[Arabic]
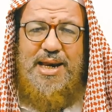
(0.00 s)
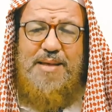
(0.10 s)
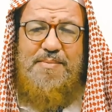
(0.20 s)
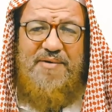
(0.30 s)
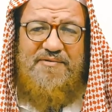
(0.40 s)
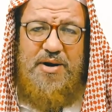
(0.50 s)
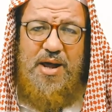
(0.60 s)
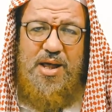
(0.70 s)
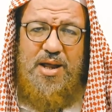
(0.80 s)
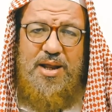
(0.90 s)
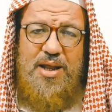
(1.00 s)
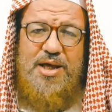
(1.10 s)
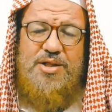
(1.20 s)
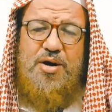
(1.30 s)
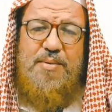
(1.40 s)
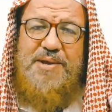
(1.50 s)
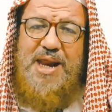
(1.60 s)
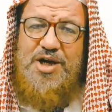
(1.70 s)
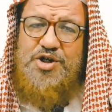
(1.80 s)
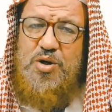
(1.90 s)
ليه مغفره ان
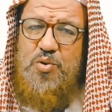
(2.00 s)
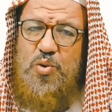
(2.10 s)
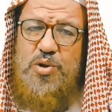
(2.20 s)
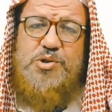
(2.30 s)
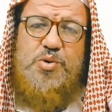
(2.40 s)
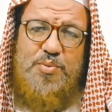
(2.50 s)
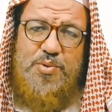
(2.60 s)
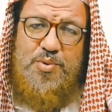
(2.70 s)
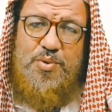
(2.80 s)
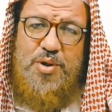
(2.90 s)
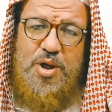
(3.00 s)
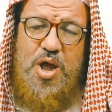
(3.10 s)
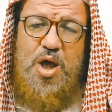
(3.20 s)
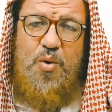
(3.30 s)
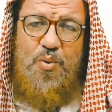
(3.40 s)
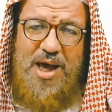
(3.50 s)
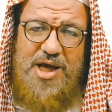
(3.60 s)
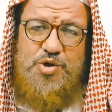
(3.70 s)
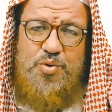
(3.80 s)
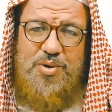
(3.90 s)
ربنا هيشيل كل ذنوبه
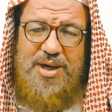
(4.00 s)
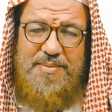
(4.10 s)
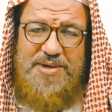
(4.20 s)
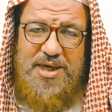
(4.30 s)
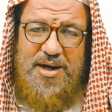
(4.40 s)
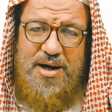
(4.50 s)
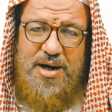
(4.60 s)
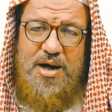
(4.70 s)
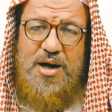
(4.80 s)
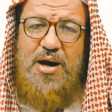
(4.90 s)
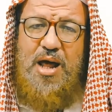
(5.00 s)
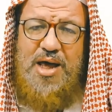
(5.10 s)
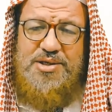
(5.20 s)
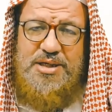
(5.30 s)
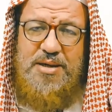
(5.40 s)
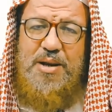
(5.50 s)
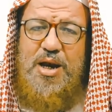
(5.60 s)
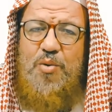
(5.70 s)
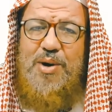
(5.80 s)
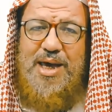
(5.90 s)
واجر كبير عظيم
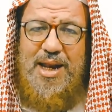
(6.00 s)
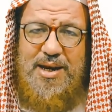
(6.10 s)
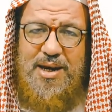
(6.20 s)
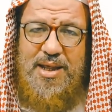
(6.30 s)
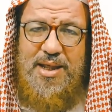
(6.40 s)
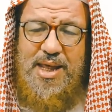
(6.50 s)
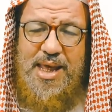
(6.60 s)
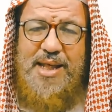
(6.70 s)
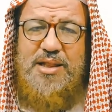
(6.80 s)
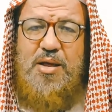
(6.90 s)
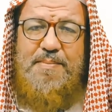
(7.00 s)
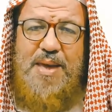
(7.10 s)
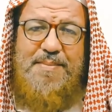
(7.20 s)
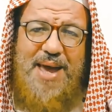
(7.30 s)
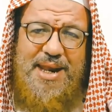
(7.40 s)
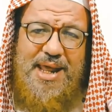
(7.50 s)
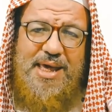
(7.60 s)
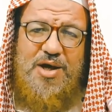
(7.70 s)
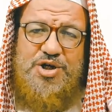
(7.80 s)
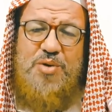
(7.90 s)
اللي هو الجنه طب ما معنى
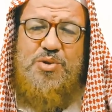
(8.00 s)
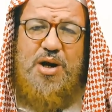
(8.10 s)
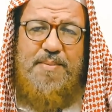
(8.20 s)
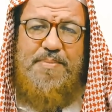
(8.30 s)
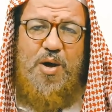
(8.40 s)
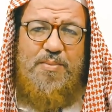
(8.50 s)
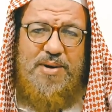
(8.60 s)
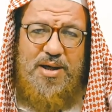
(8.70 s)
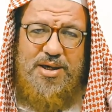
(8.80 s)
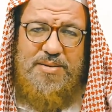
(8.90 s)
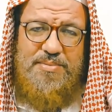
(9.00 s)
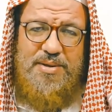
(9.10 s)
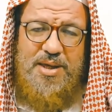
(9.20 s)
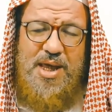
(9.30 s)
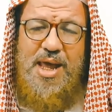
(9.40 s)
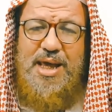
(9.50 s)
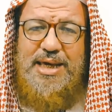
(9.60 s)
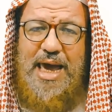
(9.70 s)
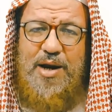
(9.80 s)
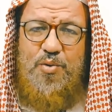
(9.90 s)
يخشون ربهم بالغيب
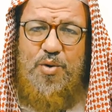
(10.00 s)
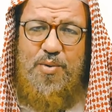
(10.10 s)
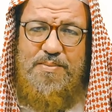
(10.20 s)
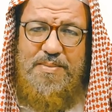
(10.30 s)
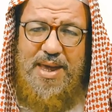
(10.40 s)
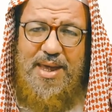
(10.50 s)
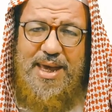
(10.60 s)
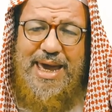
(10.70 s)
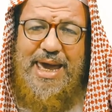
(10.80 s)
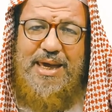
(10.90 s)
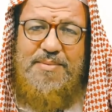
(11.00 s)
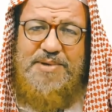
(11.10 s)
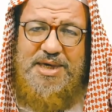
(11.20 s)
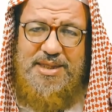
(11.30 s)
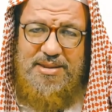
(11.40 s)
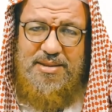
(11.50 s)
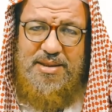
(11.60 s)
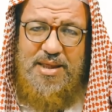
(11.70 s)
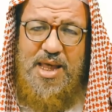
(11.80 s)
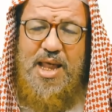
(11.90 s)
يعني هم غائبين
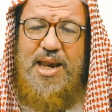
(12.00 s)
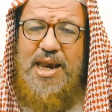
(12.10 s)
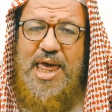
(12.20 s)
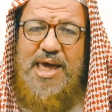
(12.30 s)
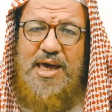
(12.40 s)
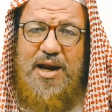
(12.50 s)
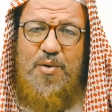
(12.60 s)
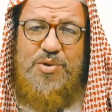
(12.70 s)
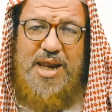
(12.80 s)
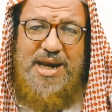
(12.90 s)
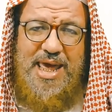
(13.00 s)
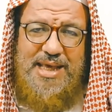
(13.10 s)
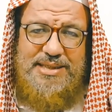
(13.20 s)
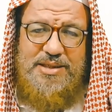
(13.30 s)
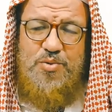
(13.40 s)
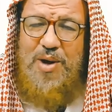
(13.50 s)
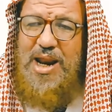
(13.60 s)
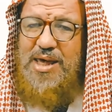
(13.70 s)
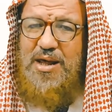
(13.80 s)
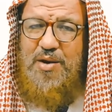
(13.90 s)
لا يرون الناس
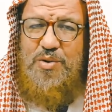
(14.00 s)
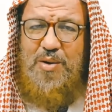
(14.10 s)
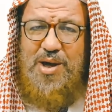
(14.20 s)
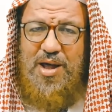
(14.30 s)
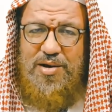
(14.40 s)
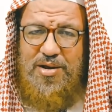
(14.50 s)
ولا يرون وجه